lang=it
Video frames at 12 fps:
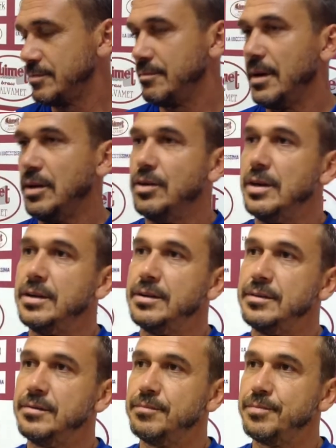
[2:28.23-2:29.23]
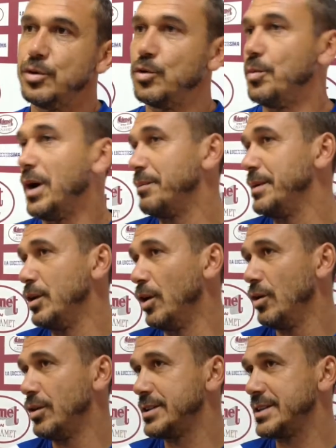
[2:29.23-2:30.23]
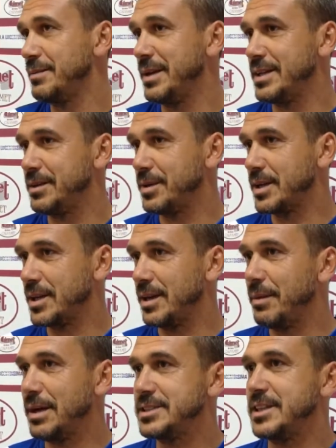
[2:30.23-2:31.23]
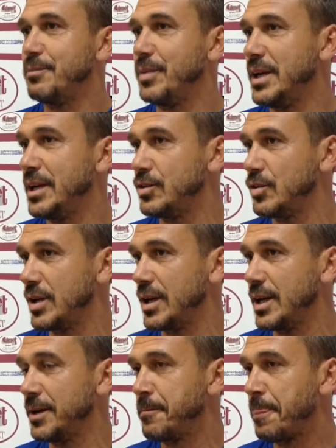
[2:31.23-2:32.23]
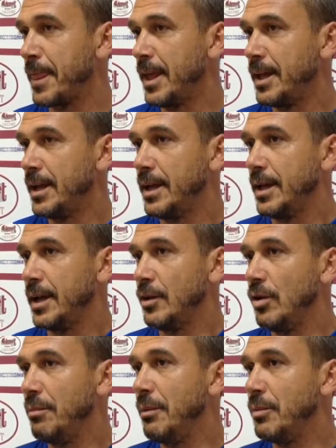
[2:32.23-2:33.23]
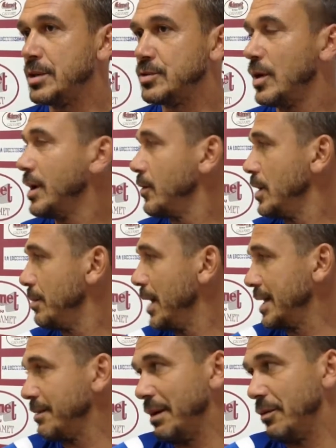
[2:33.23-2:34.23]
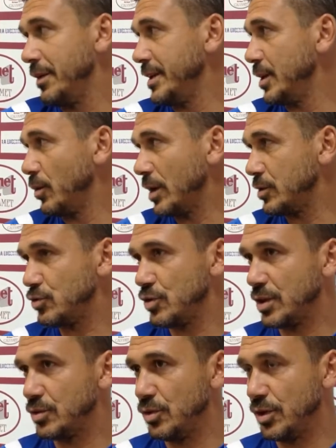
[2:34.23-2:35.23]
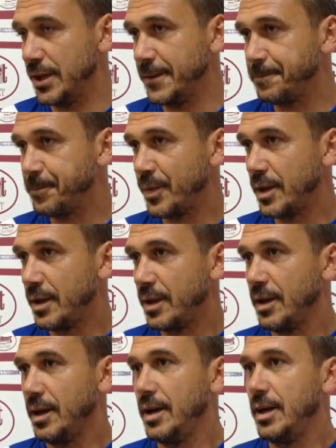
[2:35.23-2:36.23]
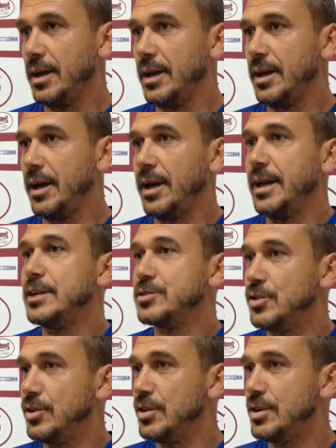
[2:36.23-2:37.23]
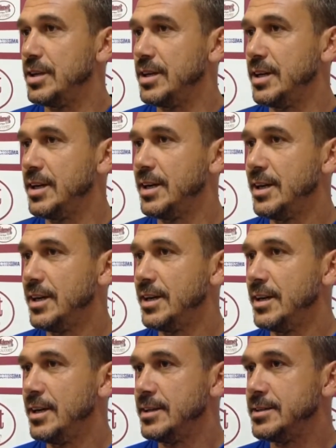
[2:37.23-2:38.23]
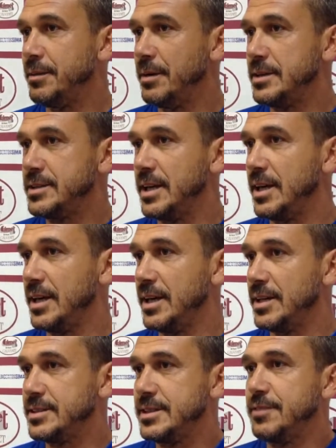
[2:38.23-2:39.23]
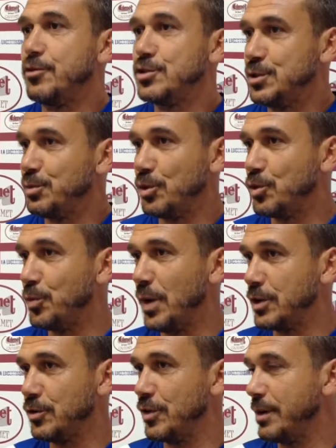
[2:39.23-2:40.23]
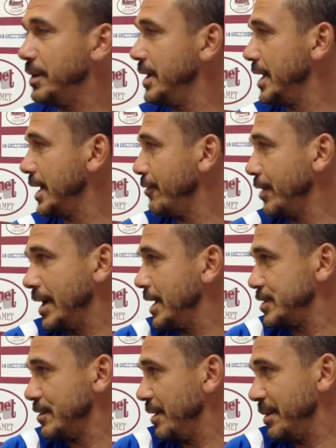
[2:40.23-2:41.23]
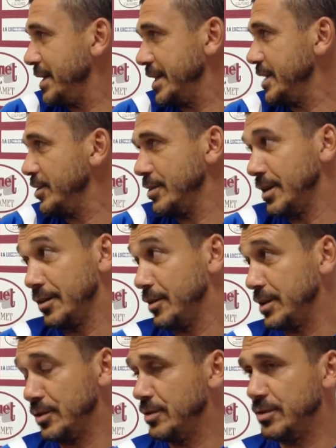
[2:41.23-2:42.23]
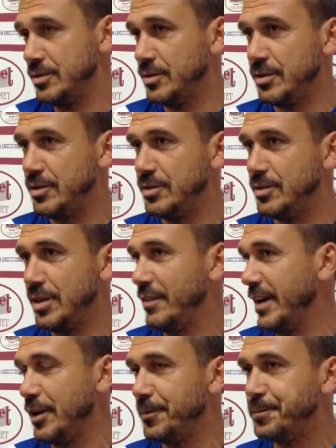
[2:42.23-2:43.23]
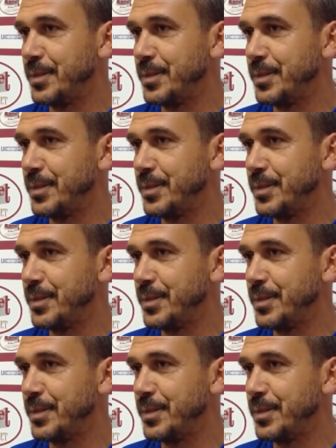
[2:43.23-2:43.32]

Allora, preoccuparmi no, onestamente, perché abbiamo sempre detto che, che, noi abbiamo una squadra equilibrata, abbiamo 24 giocatori. adesso eh, se, oh. se, se, fossi preoccupato vorrebbe dire che fino adesso avrei mentito, e non, non è vero.